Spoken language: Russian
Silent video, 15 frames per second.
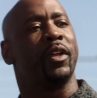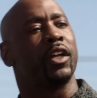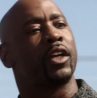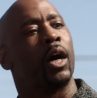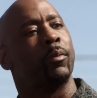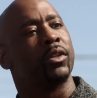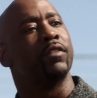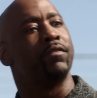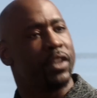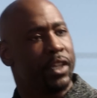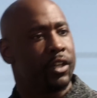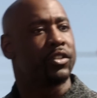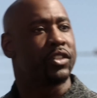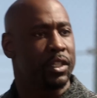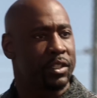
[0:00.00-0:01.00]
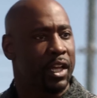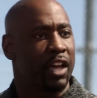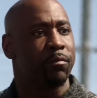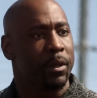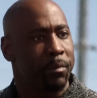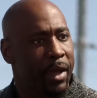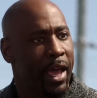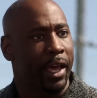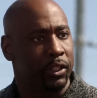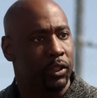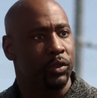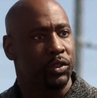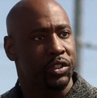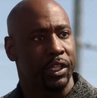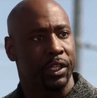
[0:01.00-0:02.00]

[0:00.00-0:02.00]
Меня пару лет там не было, Люци.